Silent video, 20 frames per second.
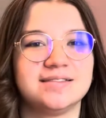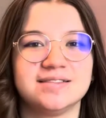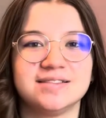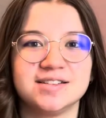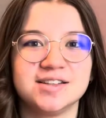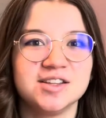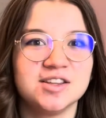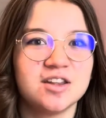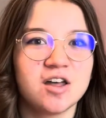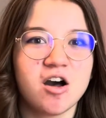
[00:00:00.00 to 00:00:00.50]

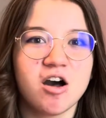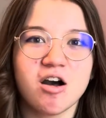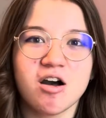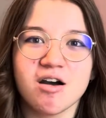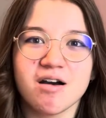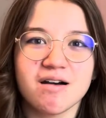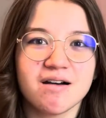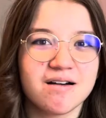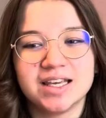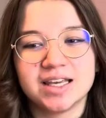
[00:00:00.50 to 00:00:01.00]
Non
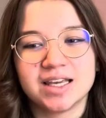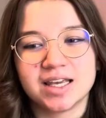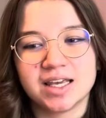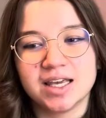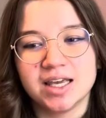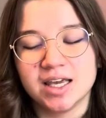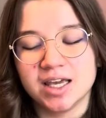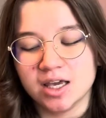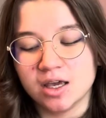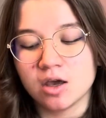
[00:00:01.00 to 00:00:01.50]

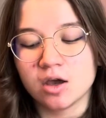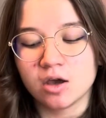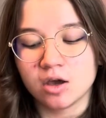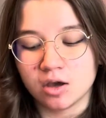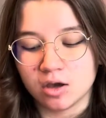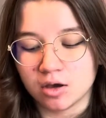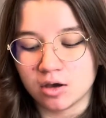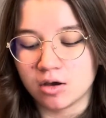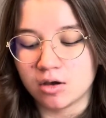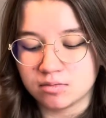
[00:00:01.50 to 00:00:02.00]
Et
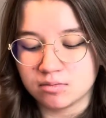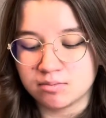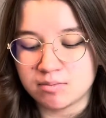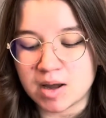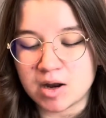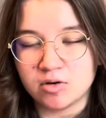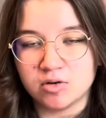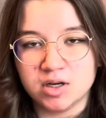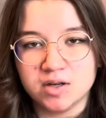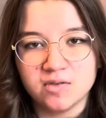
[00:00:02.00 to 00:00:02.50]
euh, bah,
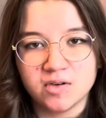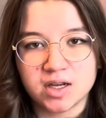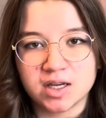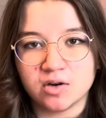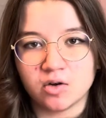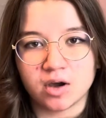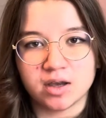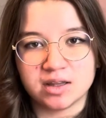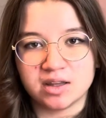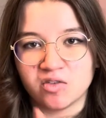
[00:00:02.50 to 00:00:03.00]
le livre, il
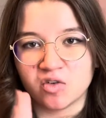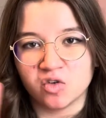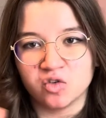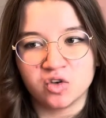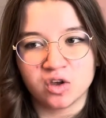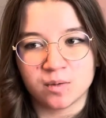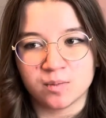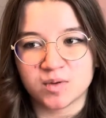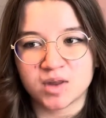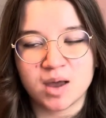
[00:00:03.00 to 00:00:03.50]
aurait été vendu
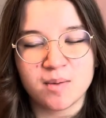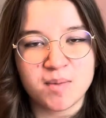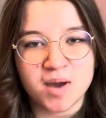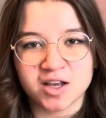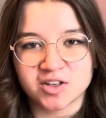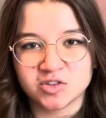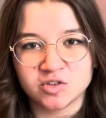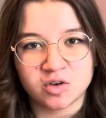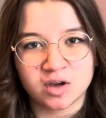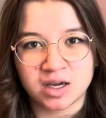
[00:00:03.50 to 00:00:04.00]
comme ça,
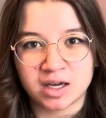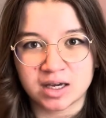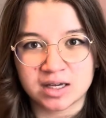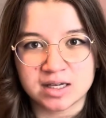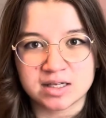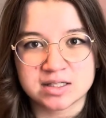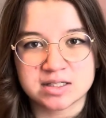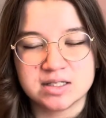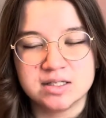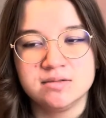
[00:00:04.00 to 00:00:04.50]
personne n'aurait rien
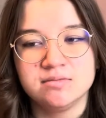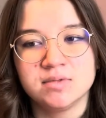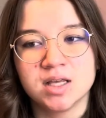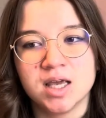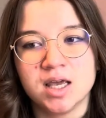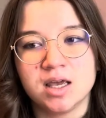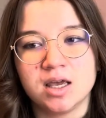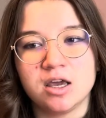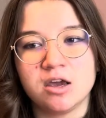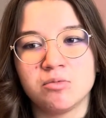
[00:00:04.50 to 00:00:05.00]
dit.
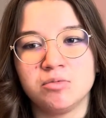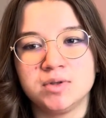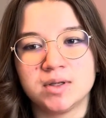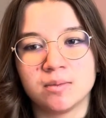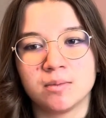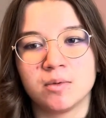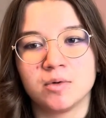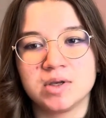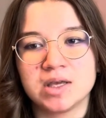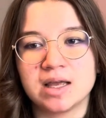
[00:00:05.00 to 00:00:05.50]
Et au bout d'un
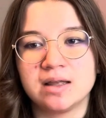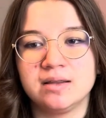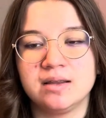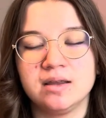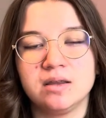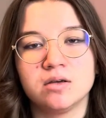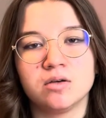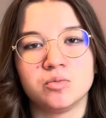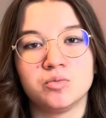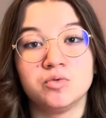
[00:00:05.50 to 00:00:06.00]
moment, il y a
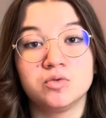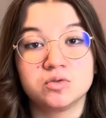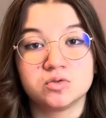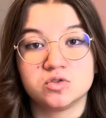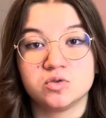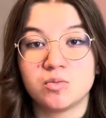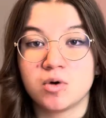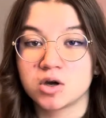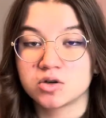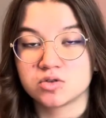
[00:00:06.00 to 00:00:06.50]
des euh,
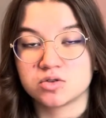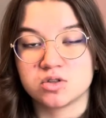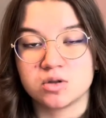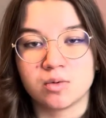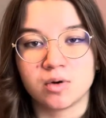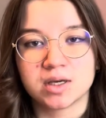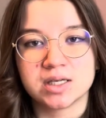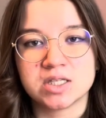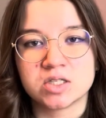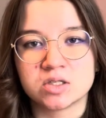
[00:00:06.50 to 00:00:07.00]
booktubers, justement,
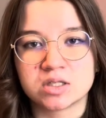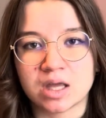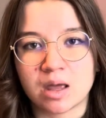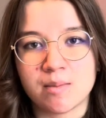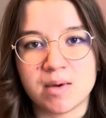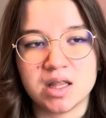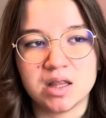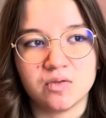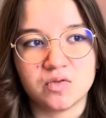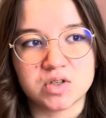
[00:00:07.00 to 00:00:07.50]
qui se seraient
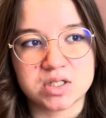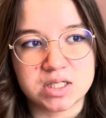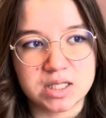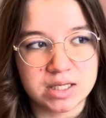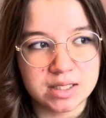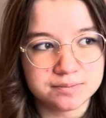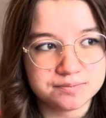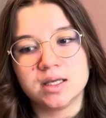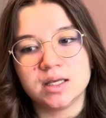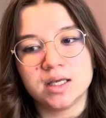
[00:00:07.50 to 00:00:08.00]
manifestés.
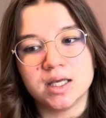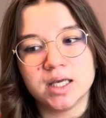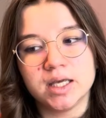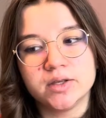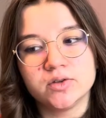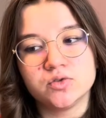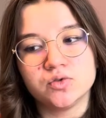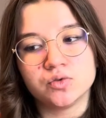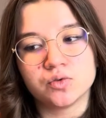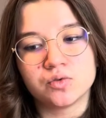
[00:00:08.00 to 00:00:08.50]
Et
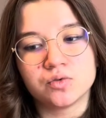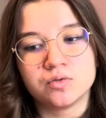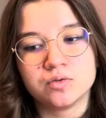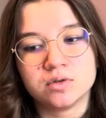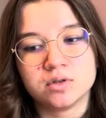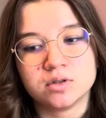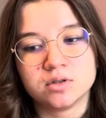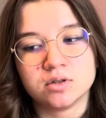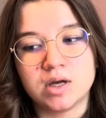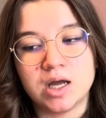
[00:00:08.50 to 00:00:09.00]
du coup,
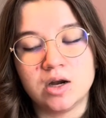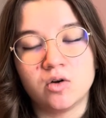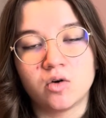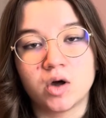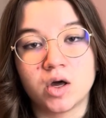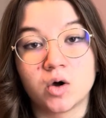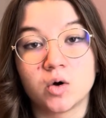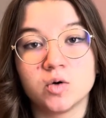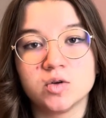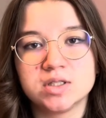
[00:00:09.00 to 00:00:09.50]
elle aurait
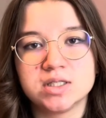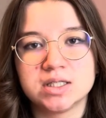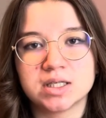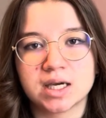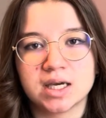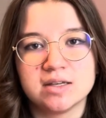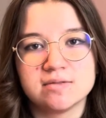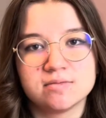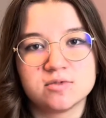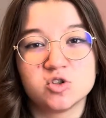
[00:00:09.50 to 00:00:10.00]

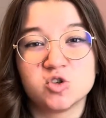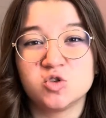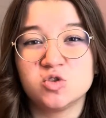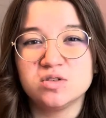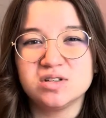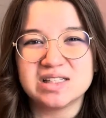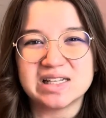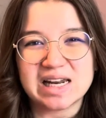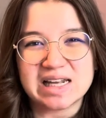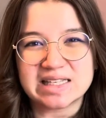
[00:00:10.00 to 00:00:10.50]
retiré
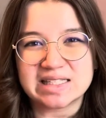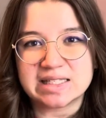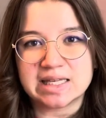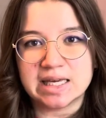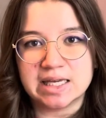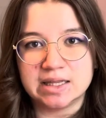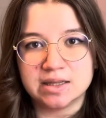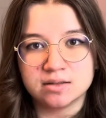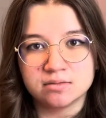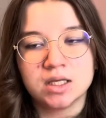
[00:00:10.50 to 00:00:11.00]
juste la
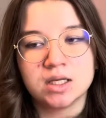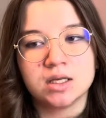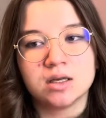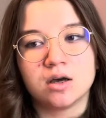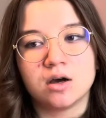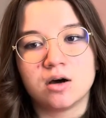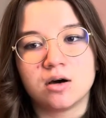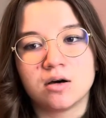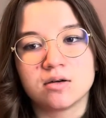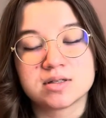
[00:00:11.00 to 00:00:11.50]
scène
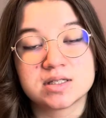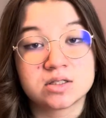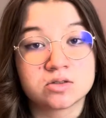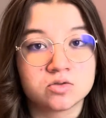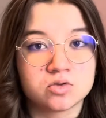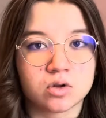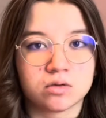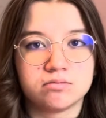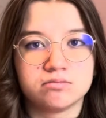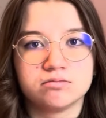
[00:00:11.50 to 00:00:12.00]
en
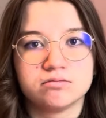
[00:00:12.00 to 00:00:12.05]
s'excusant.